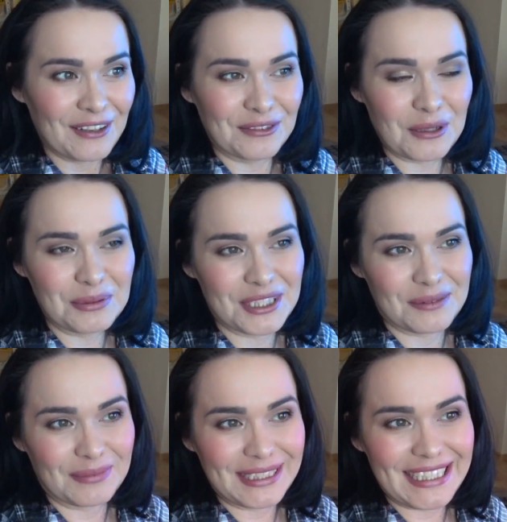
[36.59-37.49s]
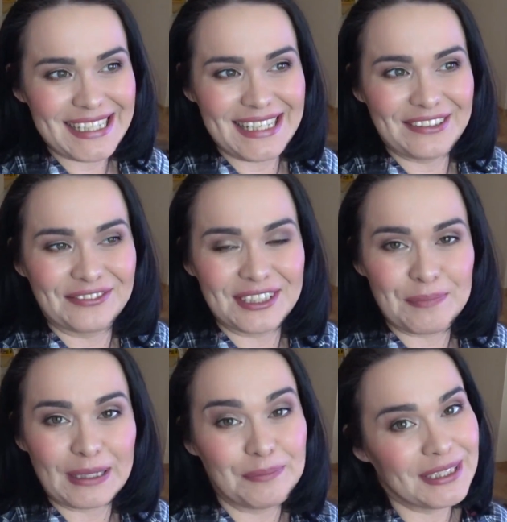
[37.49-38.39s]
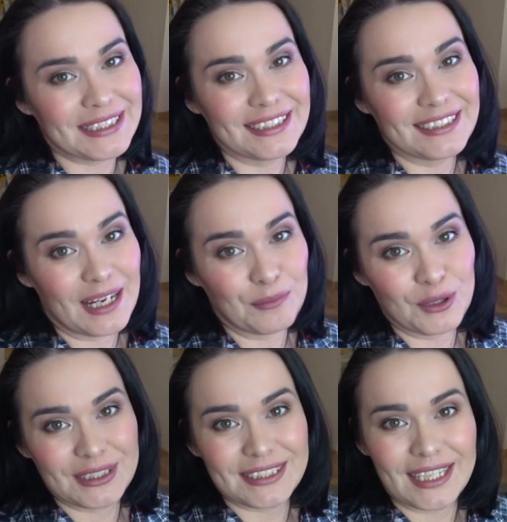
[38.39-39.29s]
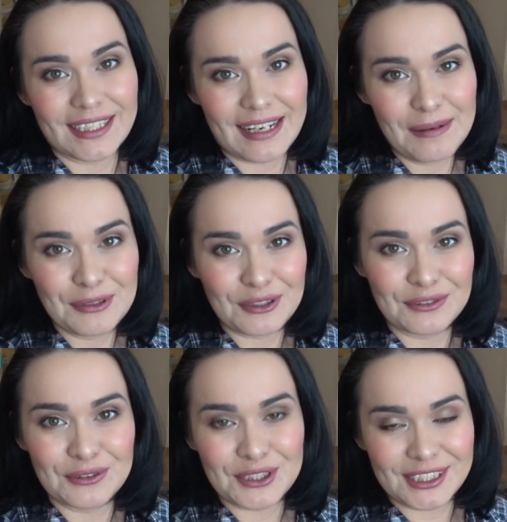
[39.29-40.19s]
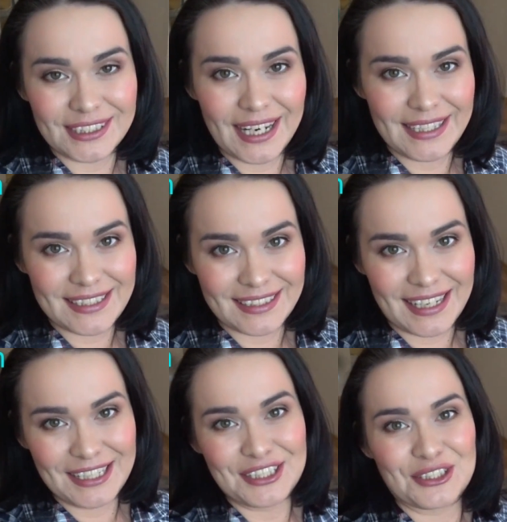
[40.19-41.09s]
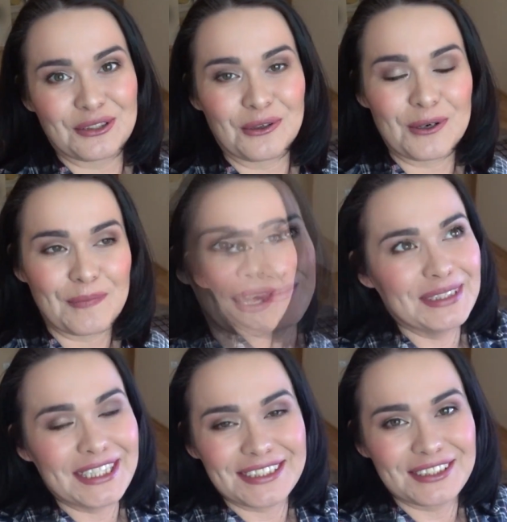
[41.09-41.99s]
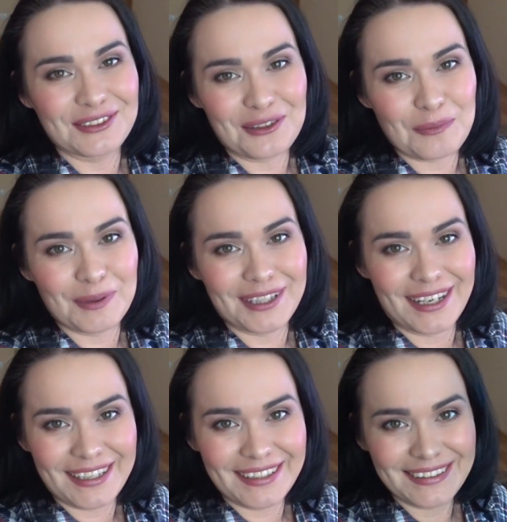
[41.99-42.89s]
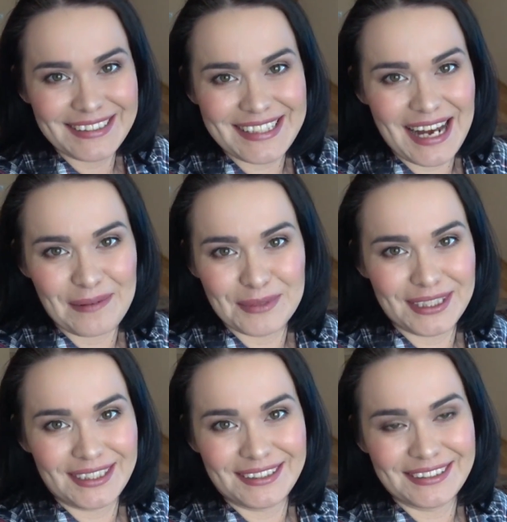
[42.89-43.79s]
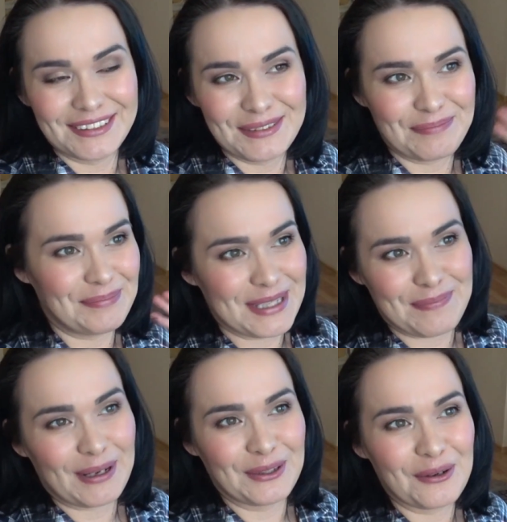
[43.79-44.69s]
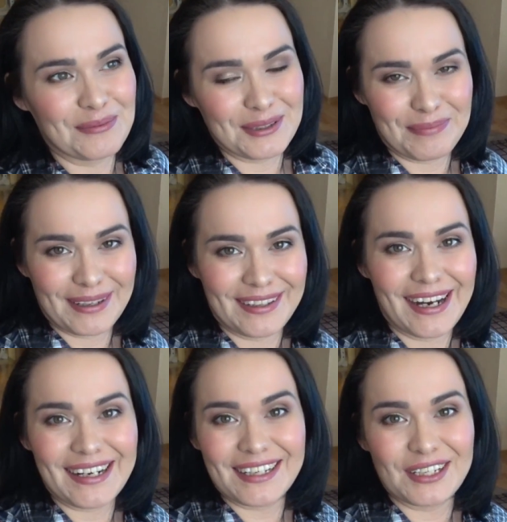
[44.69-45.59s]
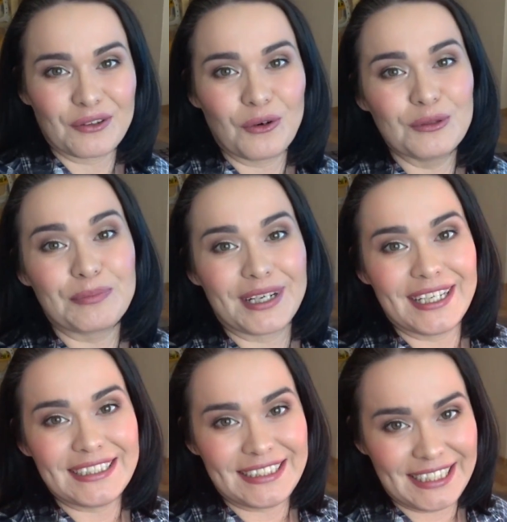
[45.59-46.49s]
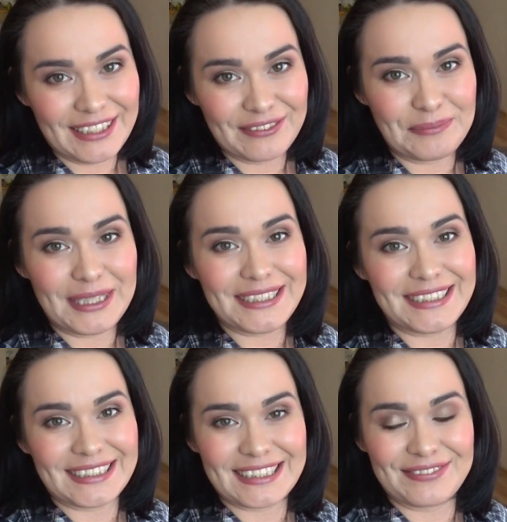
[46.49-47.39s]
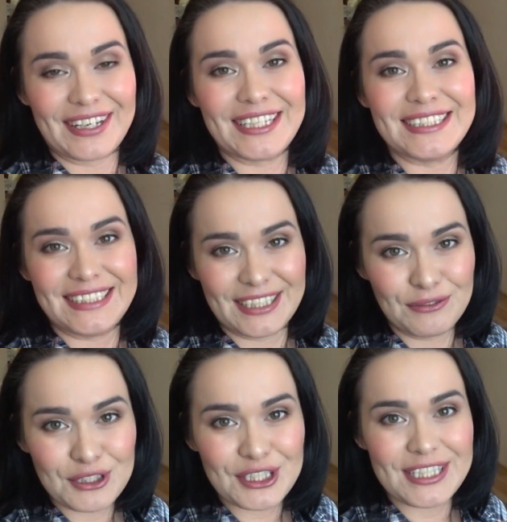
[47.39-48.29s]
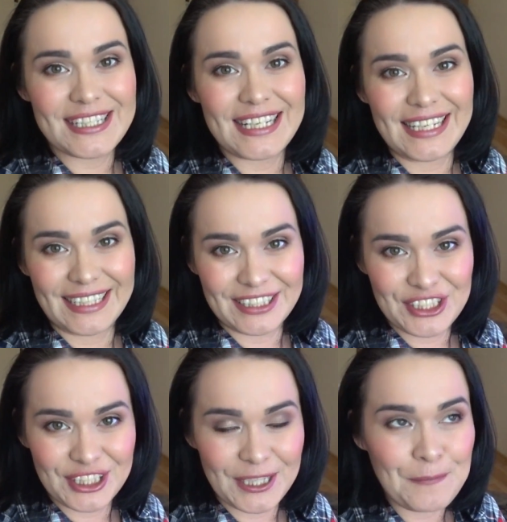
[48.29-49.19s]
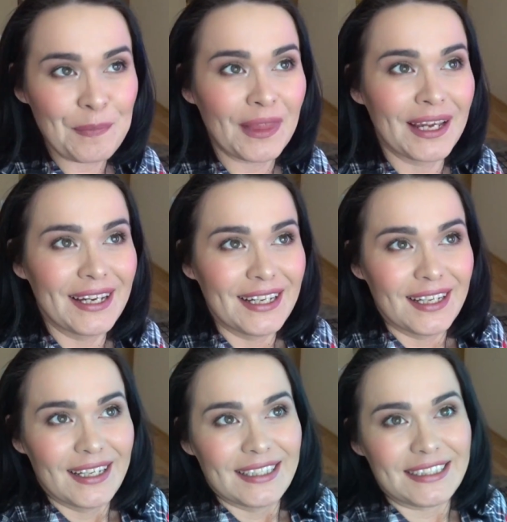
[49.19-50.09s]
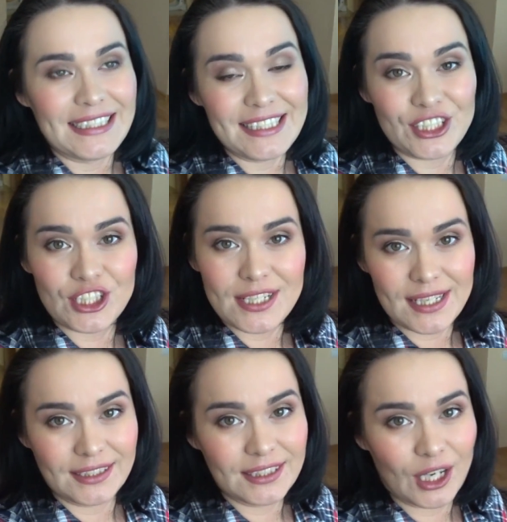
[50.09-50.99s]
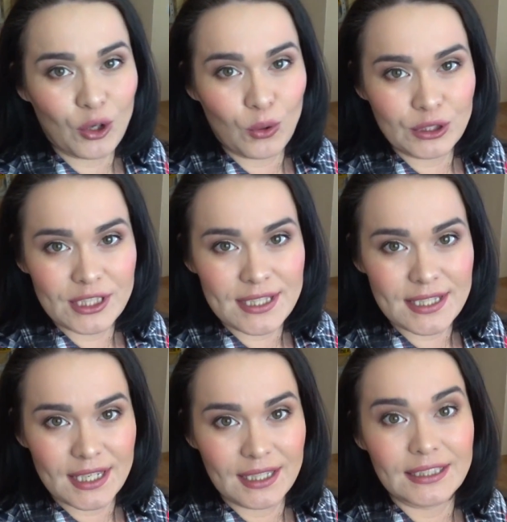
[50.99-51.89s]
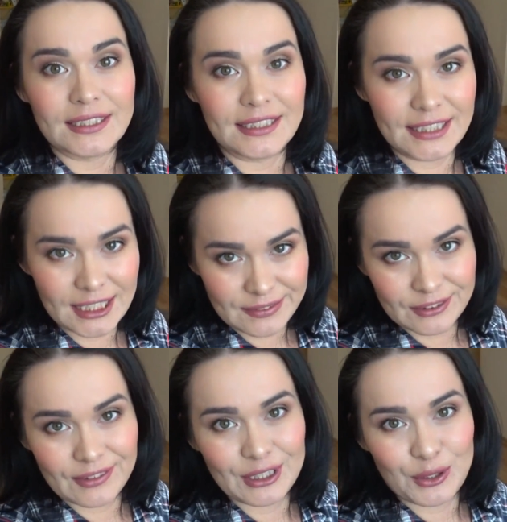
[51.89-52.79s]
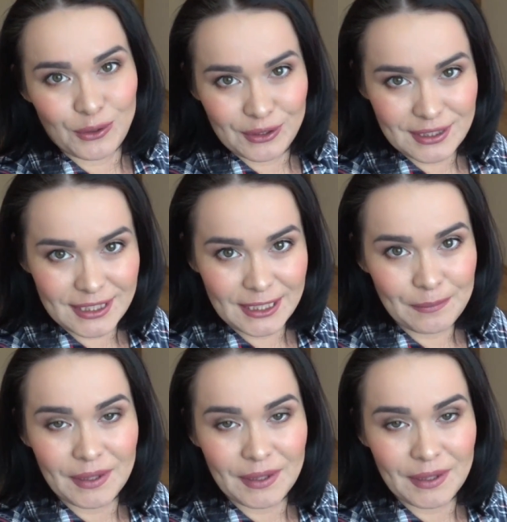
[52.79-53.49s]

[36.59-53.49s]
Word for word: В общем, если вы подписаны на мой инстаграм, то вы уже знаете, да, что мне сынок подарил самый бесподобный подарок. Он прилетел вместе со своей девушкой, с Лерочкой. И сейчас они находятся здесь, в Новотроицке.